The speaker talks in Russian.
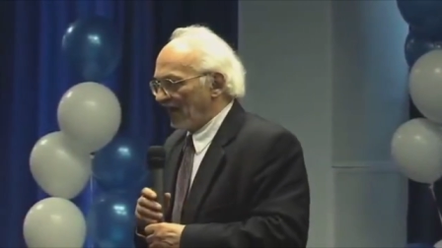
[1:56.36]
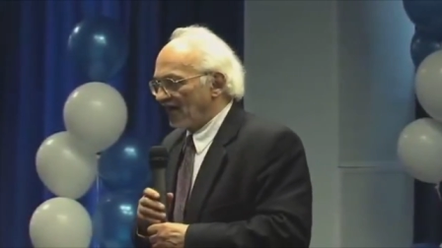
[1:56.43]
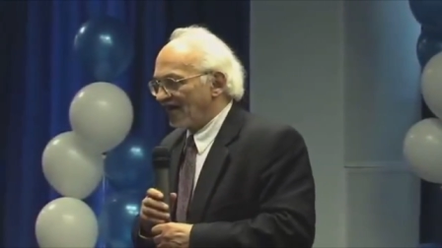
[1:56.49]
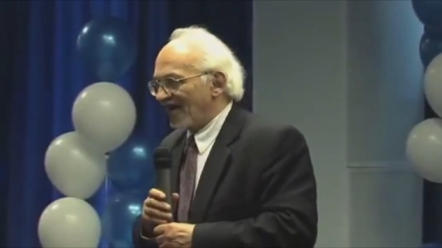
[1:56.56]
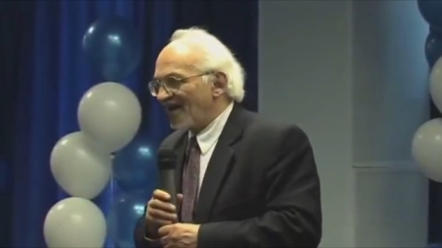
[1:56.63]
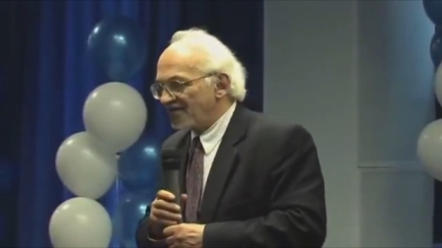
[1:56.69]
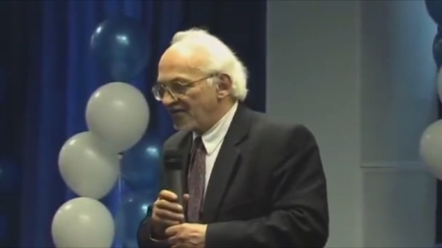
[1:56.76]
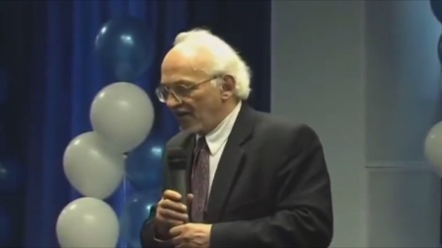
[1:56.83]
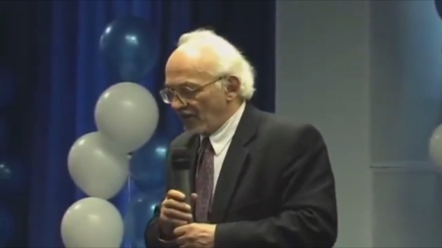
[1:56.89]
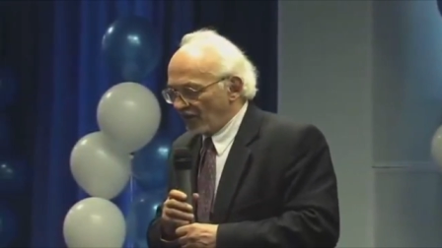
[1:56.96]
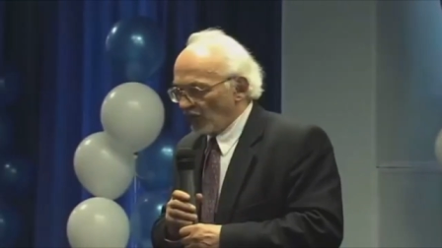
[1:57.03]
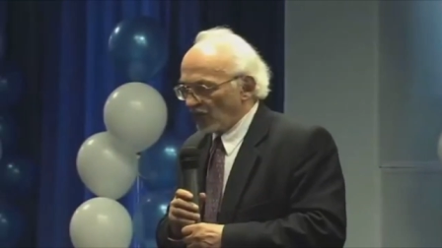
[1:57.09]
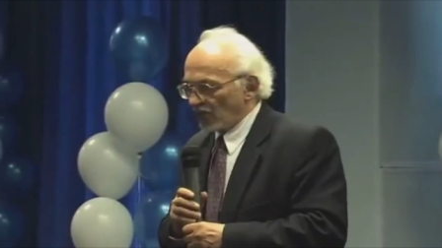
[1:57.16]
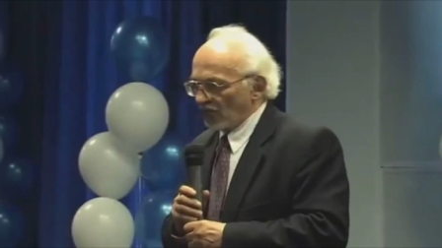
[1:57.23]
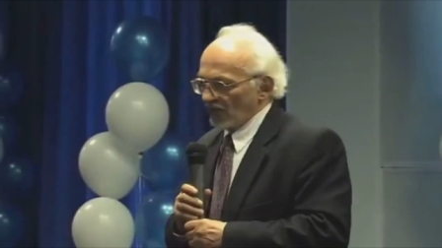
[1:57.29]
Разные
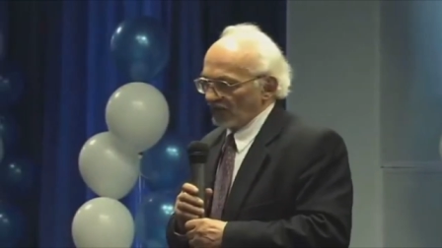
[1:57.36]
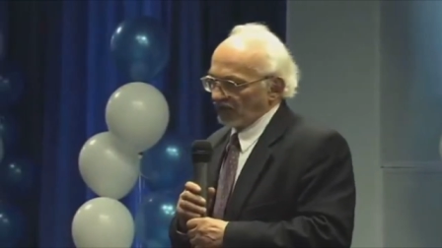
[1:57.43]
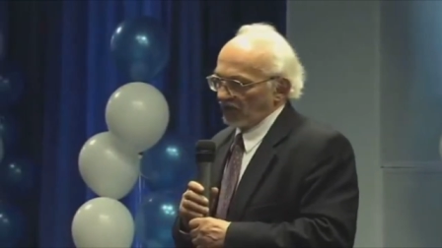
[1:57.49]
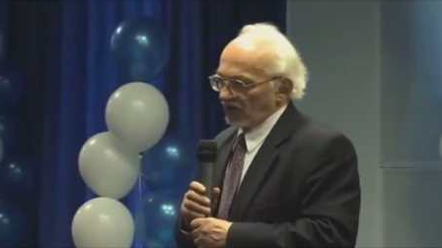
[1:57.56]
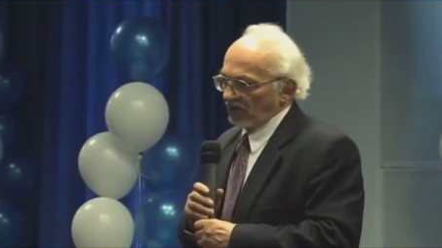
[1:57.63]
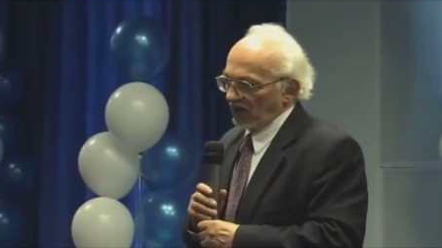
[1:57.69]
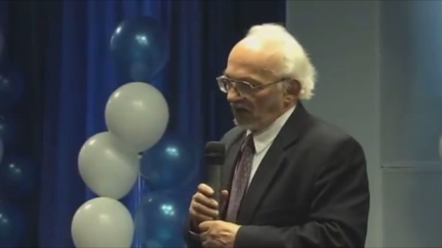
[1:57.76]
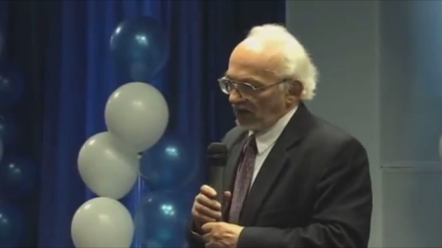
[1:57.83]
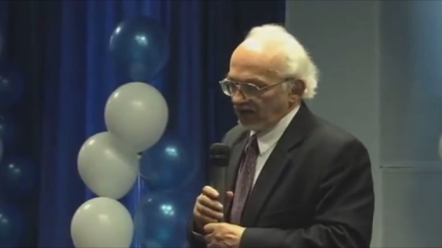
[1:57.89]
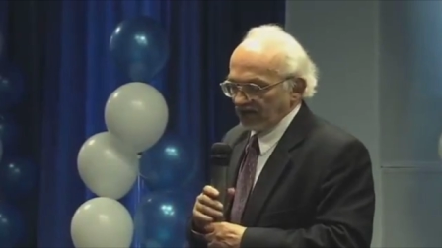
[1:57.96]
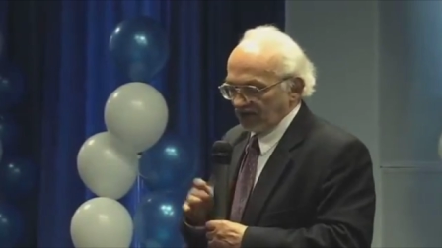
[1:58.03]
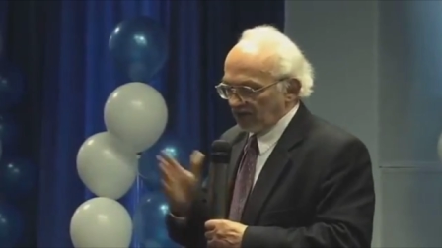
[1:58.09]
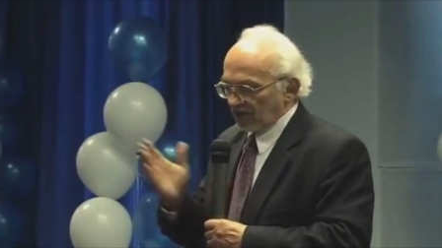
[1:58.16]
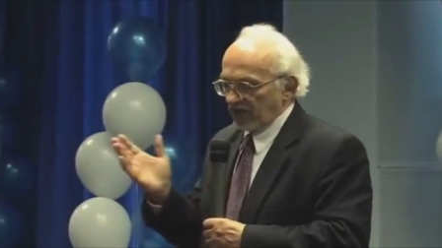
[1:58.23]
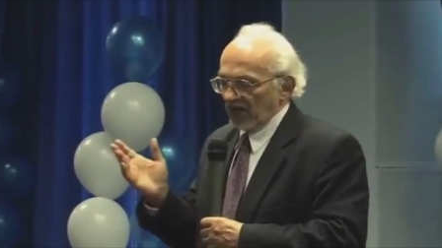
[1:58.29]
формы
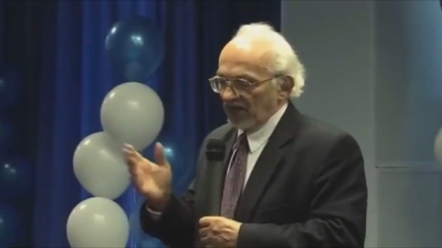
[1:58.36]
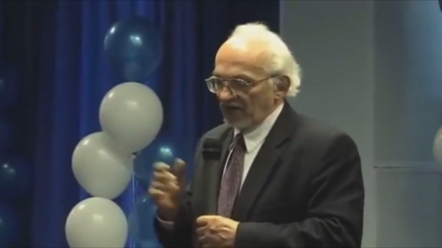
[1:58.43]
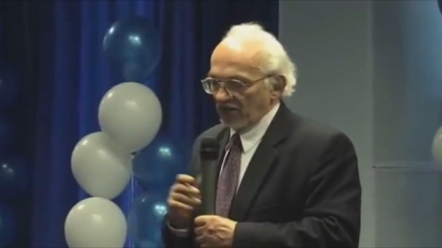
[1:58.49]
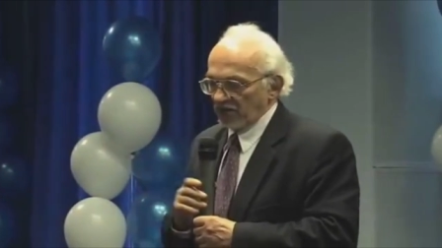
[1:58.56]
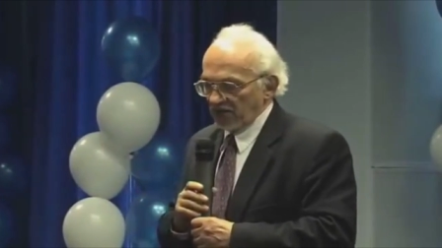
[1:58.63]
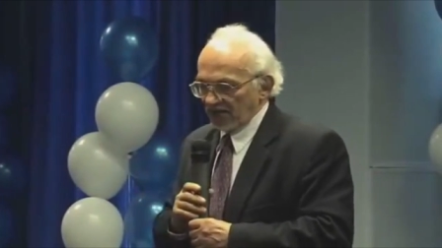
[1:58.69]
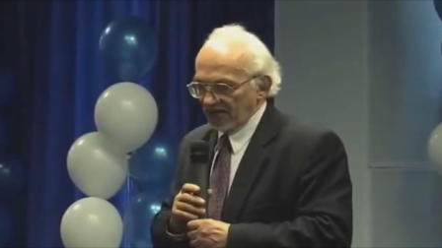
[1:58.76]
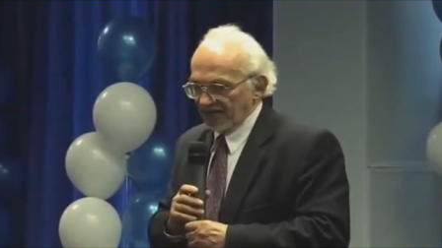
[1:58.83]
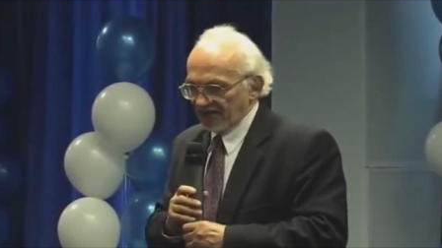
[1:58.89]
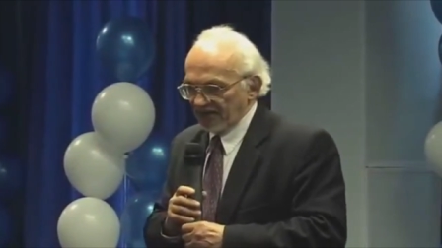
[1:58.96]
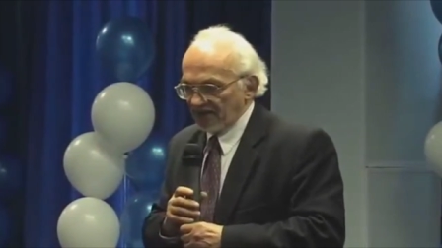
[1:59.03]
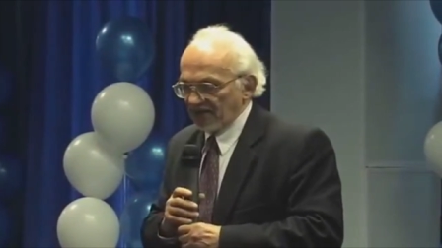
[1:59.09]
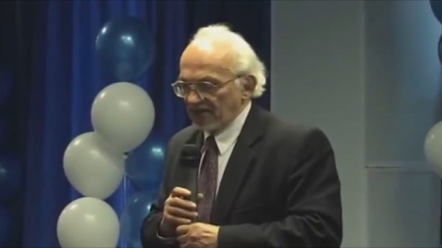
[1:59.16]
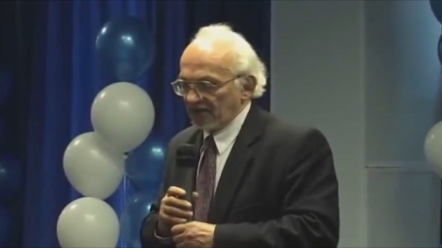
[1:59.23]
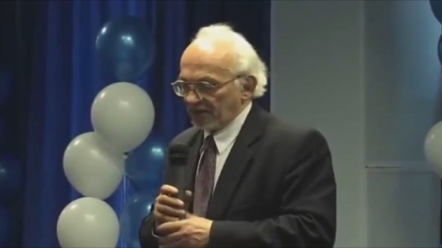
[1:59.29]
остеомиелита на больных было
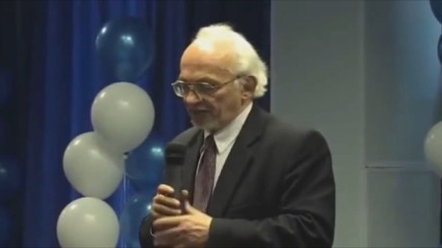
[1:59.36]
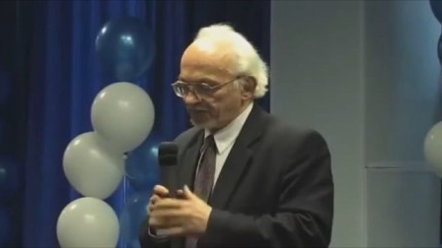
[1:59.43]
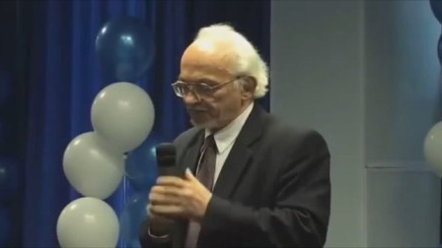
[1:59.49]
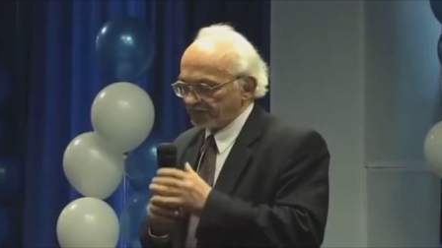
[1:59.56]
сделано.